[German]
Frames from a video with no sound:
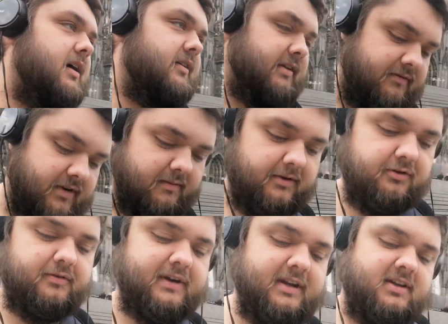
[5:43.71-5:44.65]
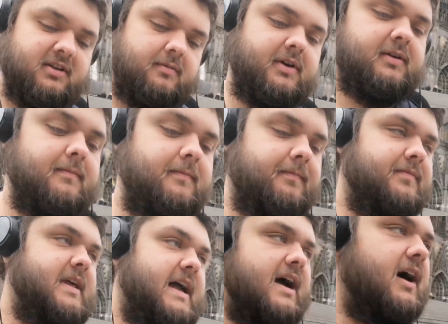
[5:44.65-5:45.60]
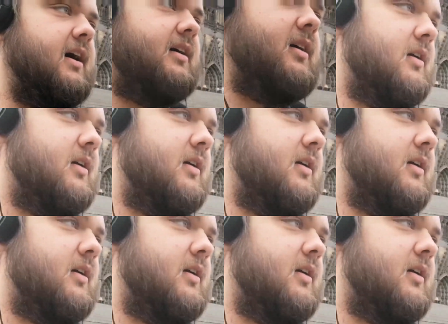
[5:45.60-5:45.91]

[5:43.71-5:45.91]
Ist einfach immer so, wenn ich hier bin. Naja,